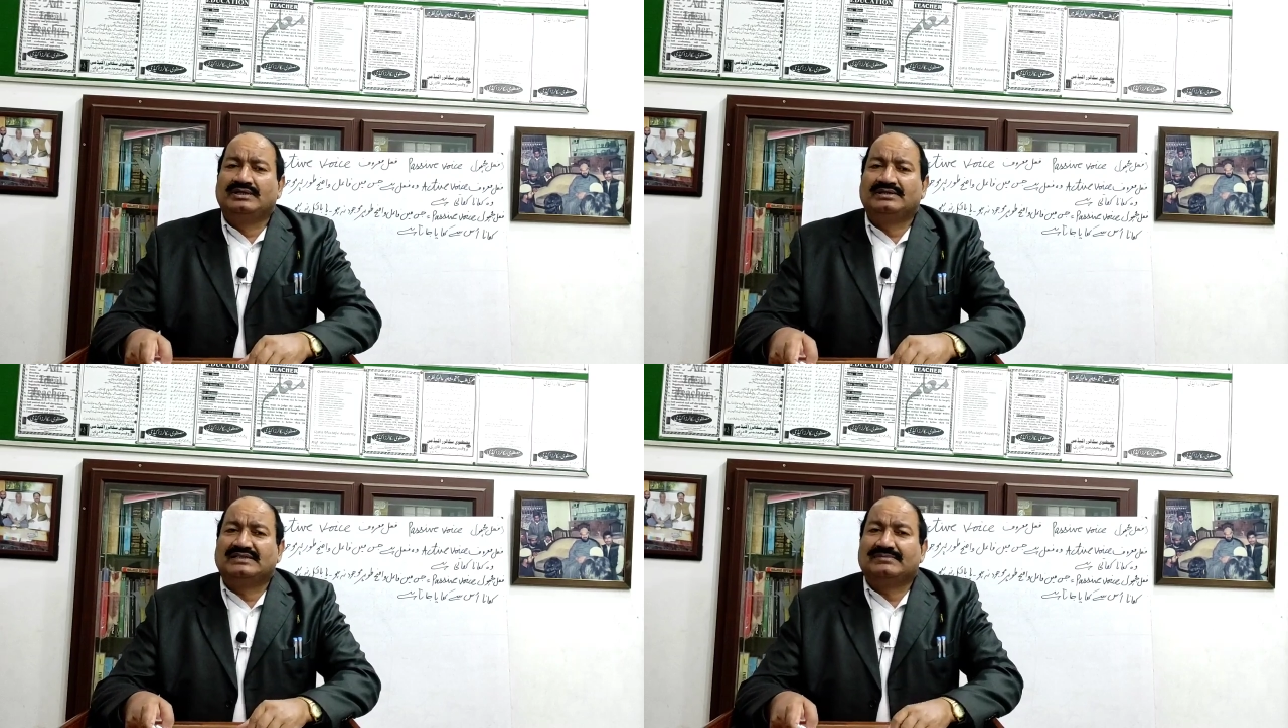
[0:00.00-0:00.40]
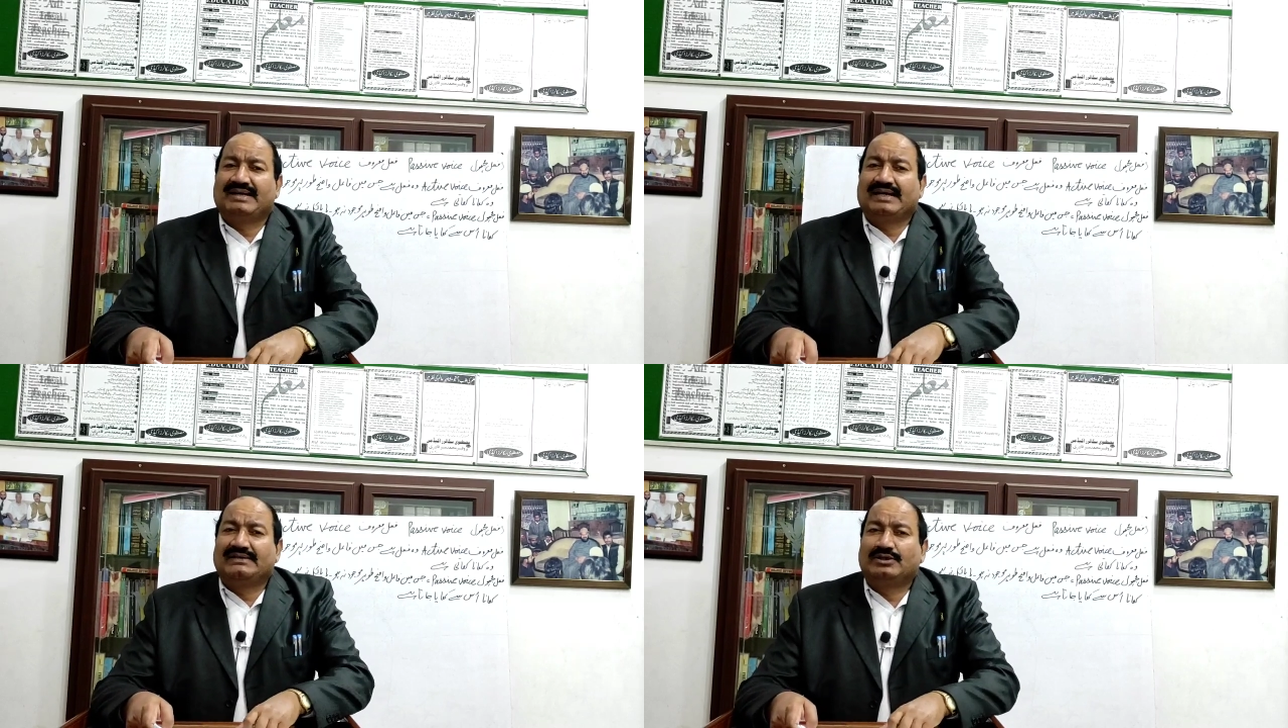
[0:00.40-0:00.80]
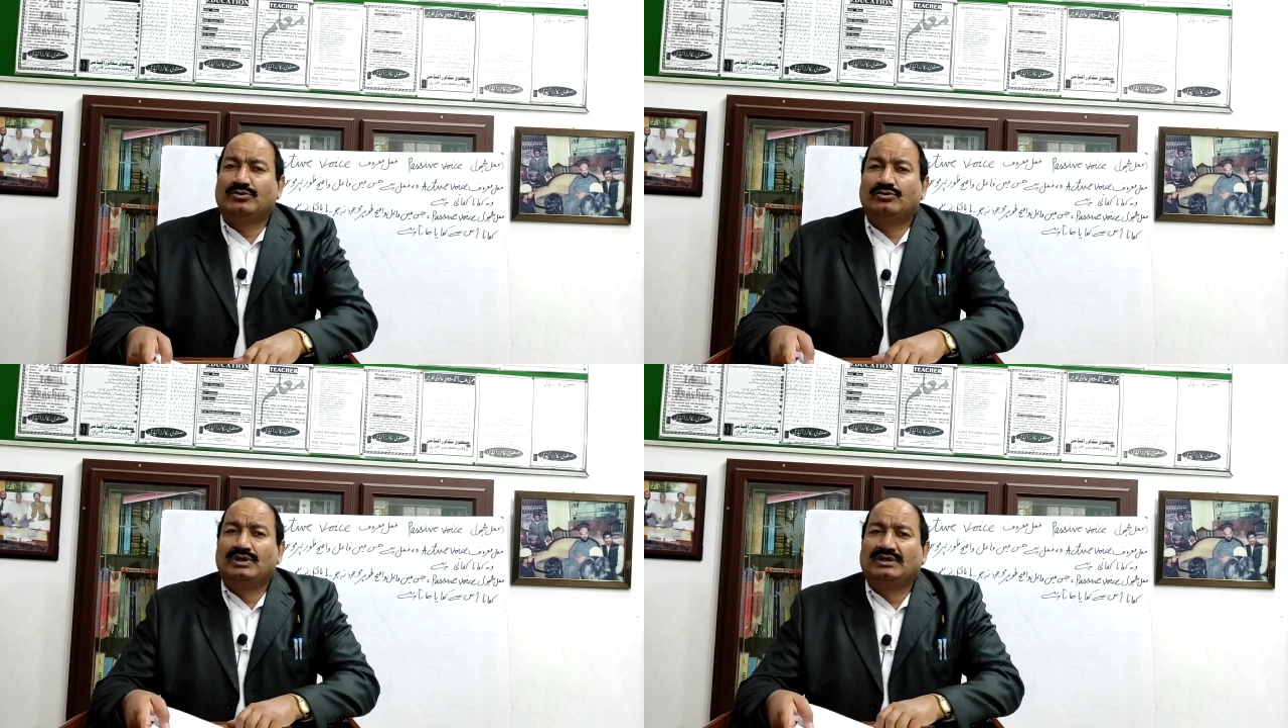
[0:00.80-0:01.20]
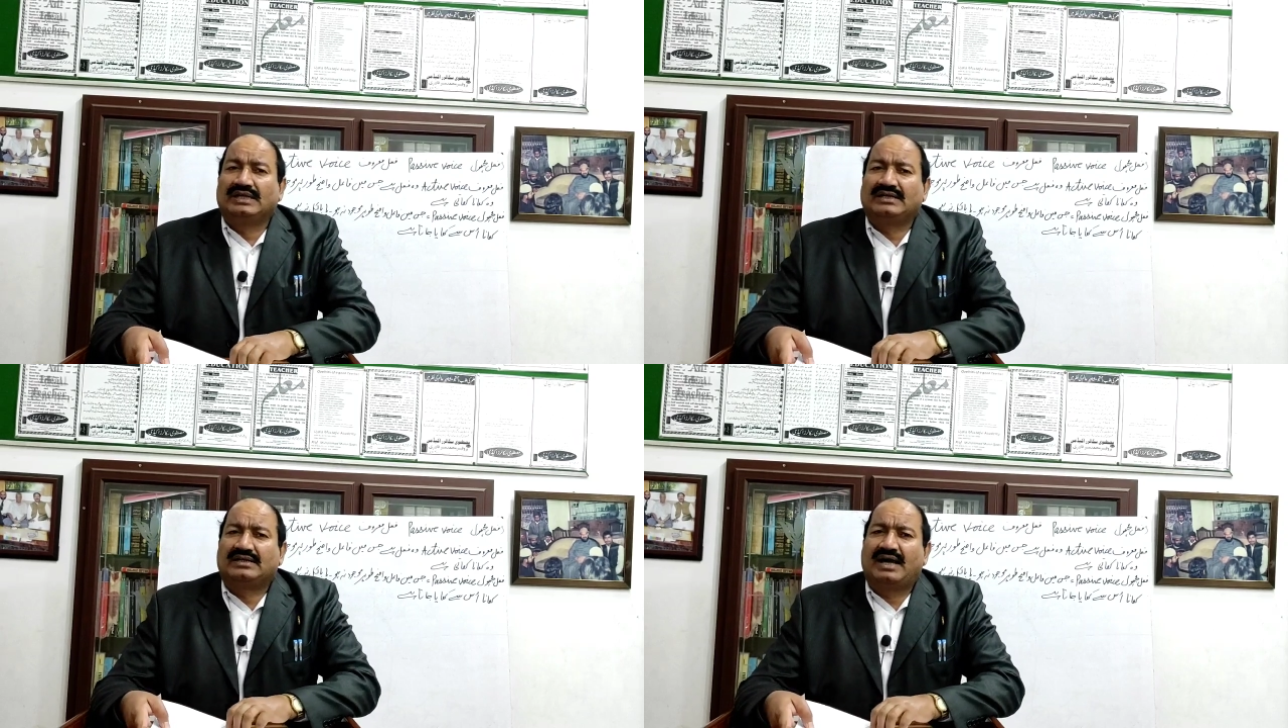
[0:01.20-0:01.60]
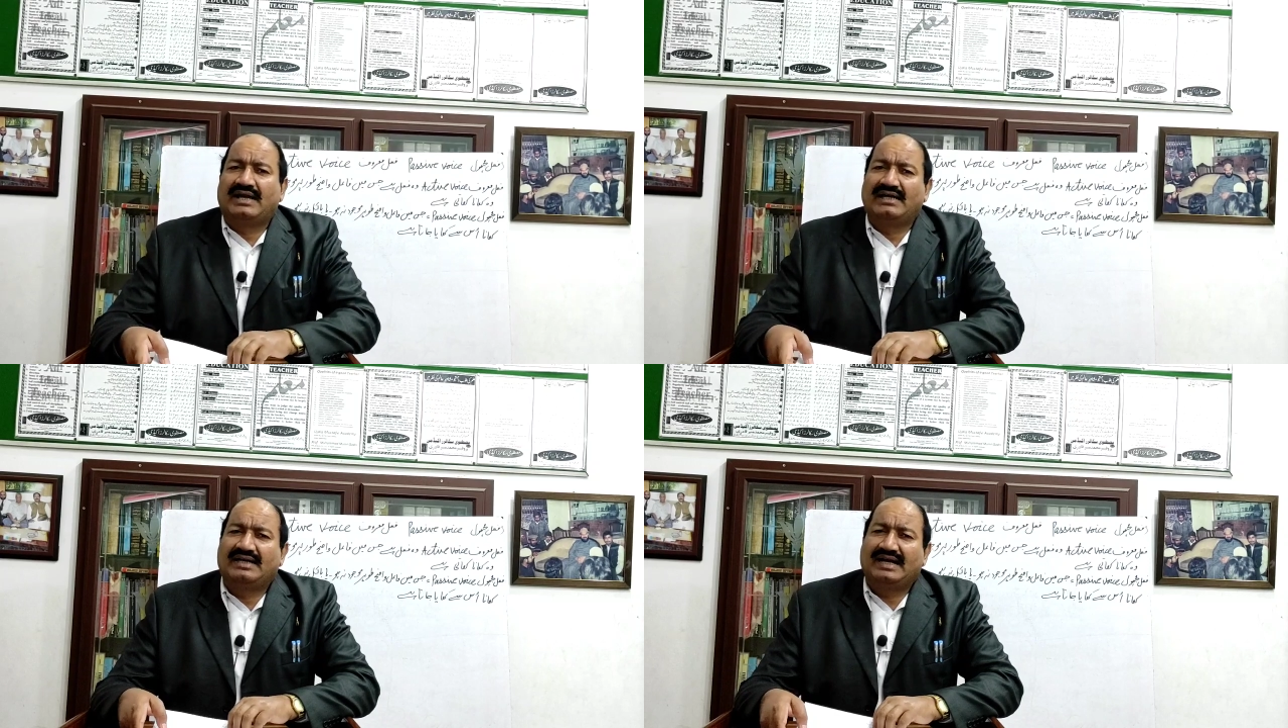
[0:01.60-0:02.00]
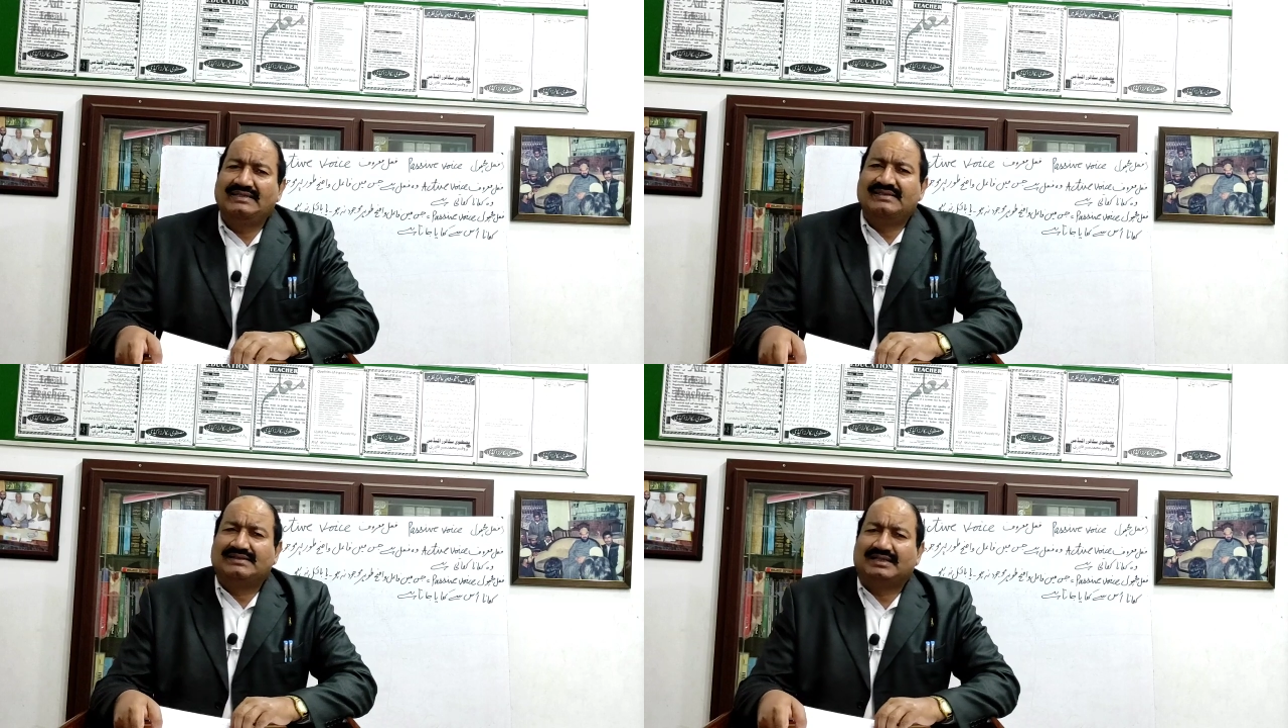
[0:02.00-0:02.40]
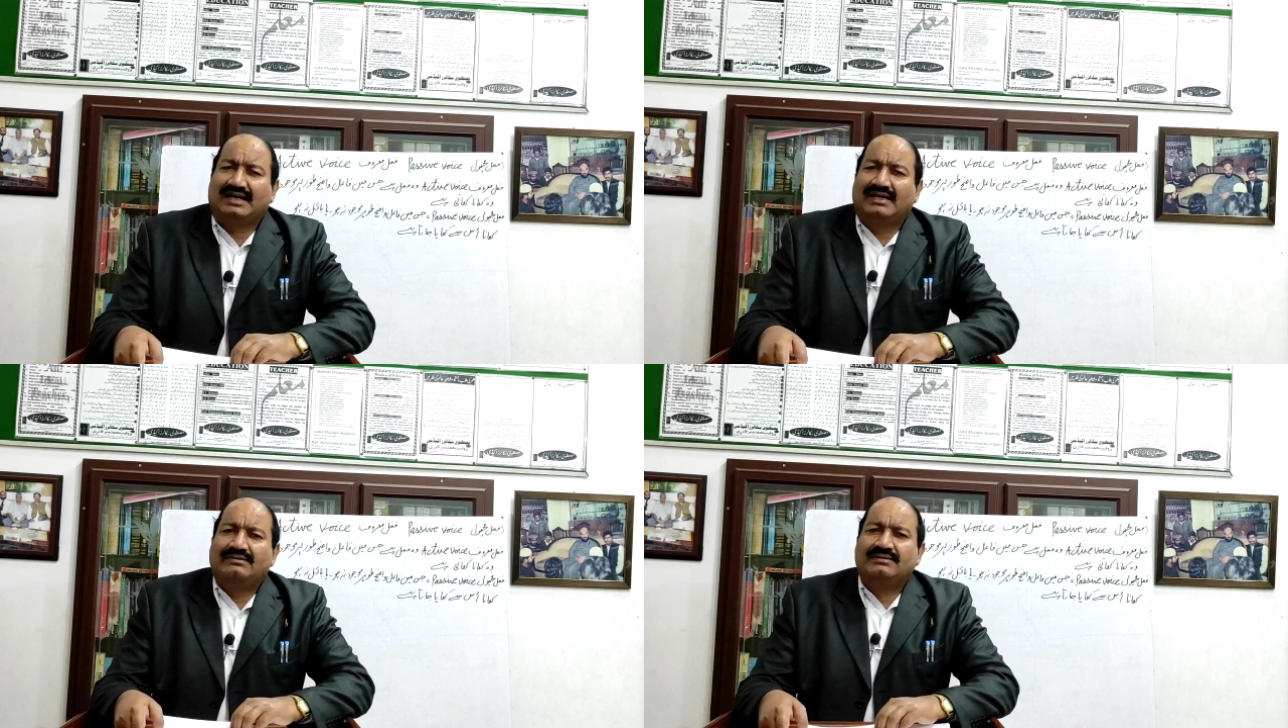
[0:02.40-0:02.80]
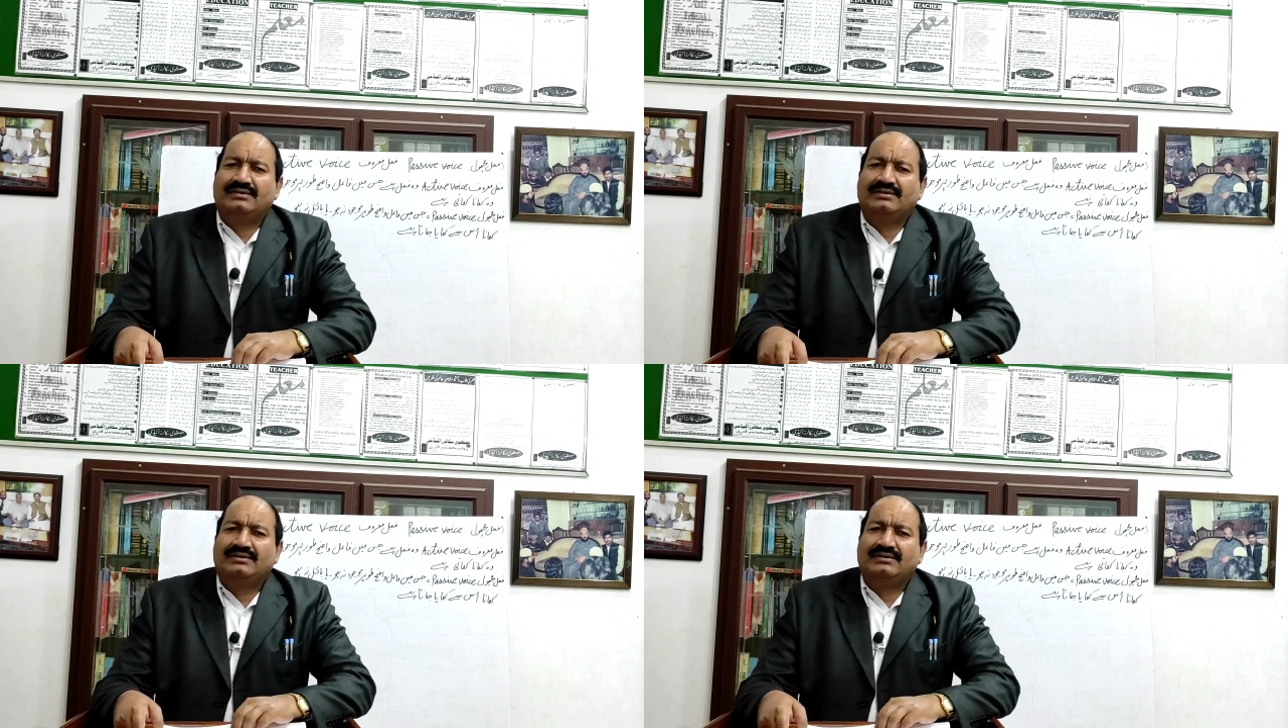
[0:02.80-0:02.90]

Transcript: जैसे मैं कहता हूं कि खाना खाया जाता है